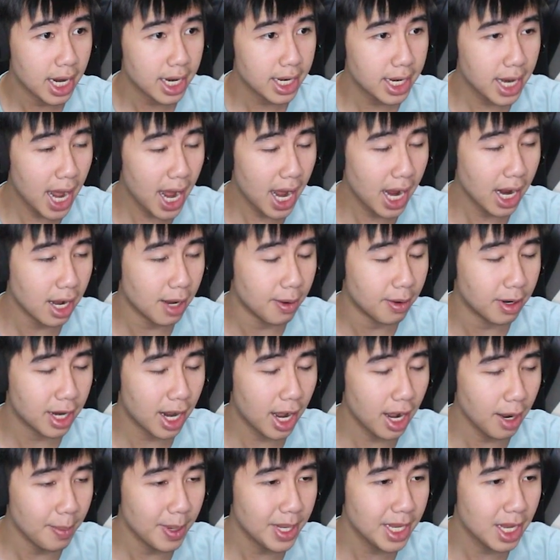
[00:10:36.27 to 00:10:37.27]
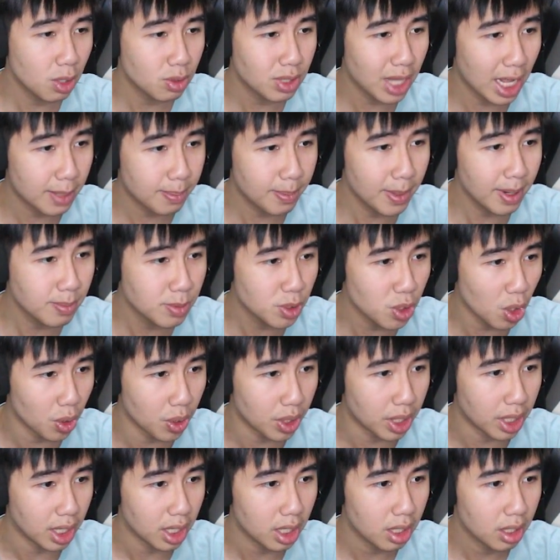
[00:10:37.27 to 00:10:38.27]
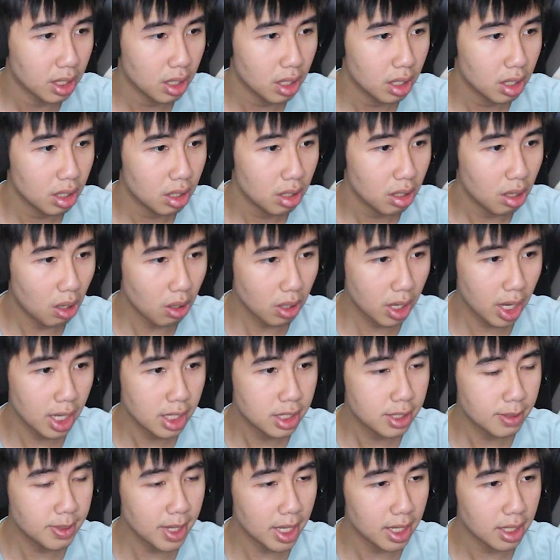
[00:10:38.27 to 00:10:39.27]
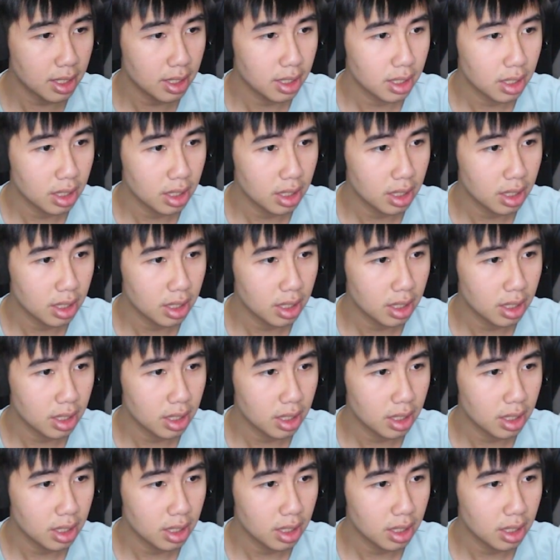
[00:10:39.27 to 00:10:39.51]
đang ở đã ở bên nhau 8 năm rồi. Ok, chấp nhận.